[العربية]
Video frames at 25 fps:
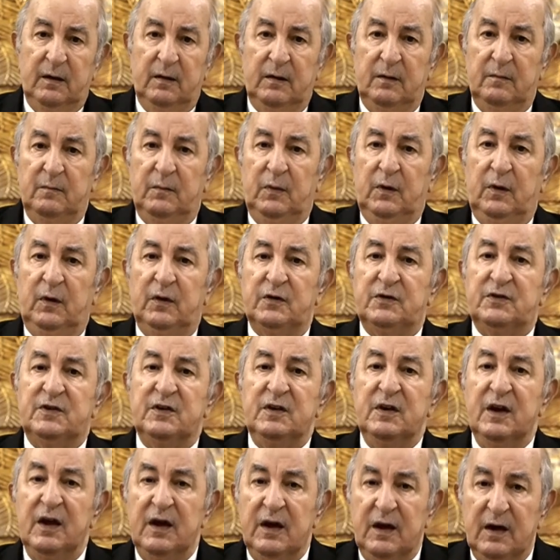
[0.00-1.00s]
بحسن
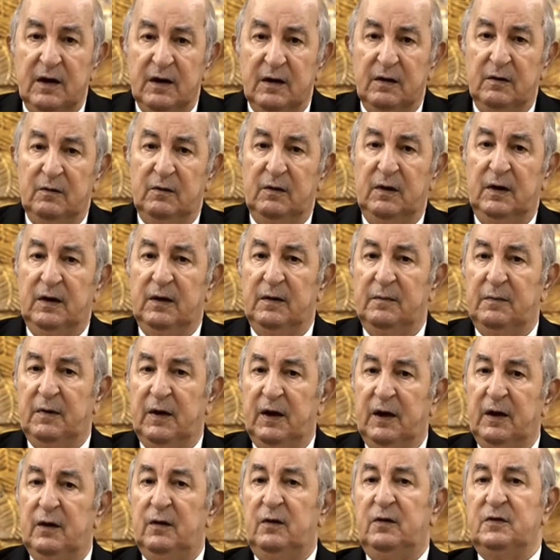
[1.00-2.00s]
نيه ولا
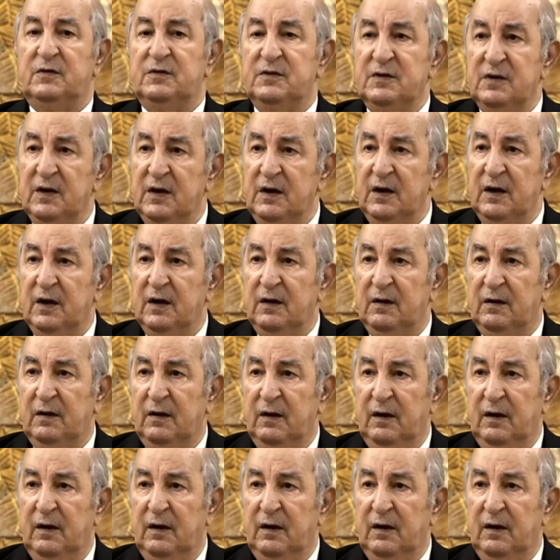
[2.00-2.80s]
بغير حسن نيه